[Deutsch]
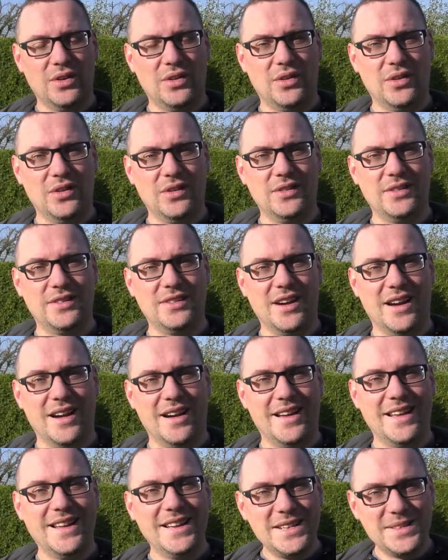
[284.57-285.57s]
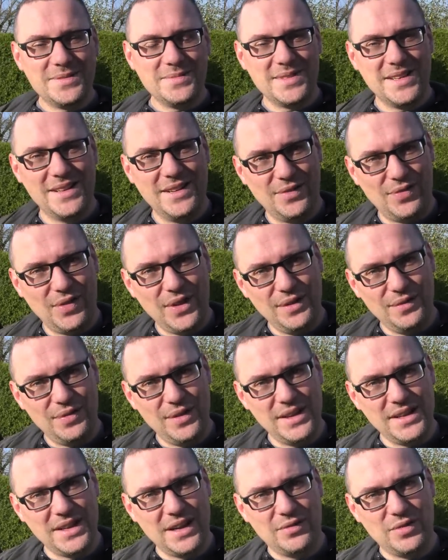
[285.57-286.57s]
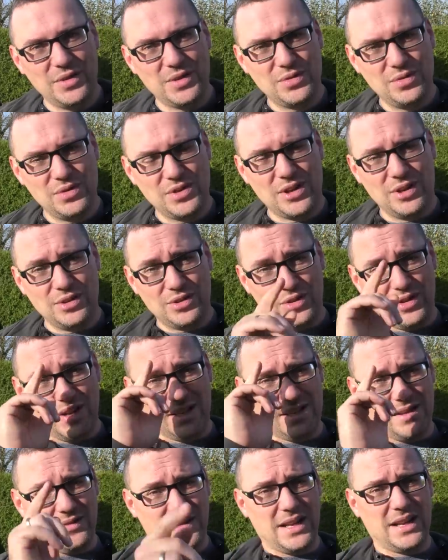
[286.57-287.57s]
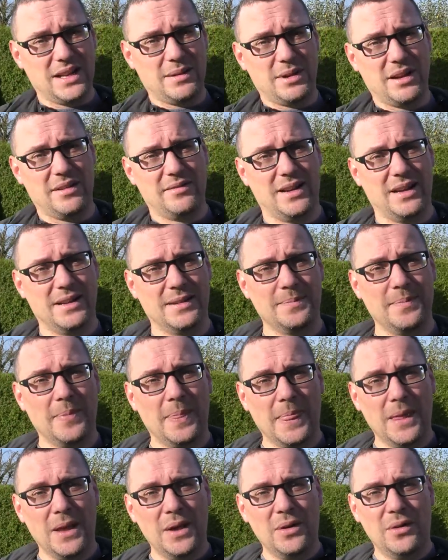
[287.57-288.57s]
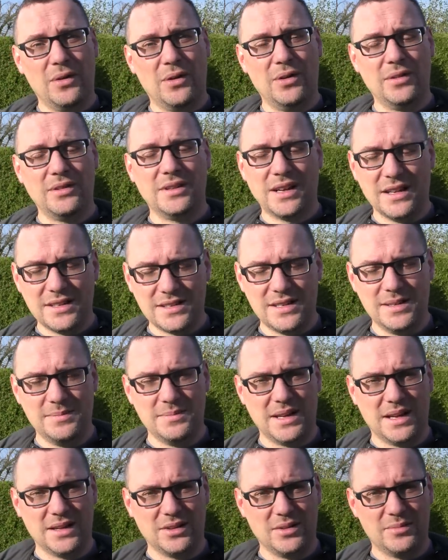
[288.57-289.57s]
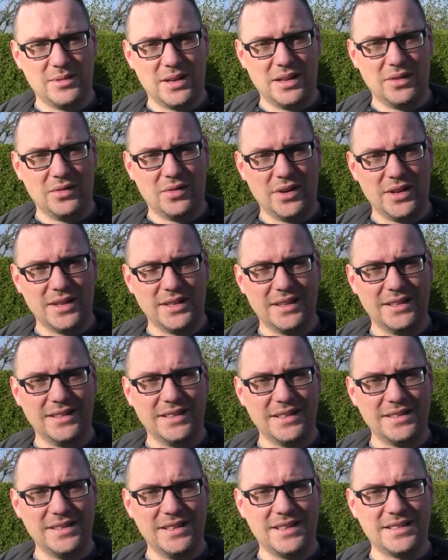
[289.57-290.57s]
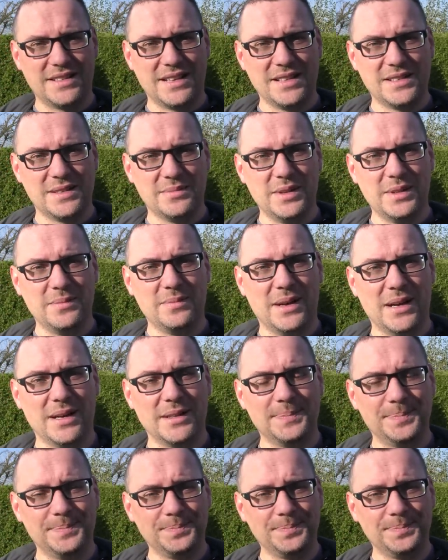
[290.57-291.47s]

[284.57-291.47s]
Und ja, in diesem Sinne, vielen, vielen Dank fürs Zuschauen. Schön, dass ihr wieder dabei wart. Und ganz lieben Dank nochmal an euch, dass ihr das Ganze mitmacht.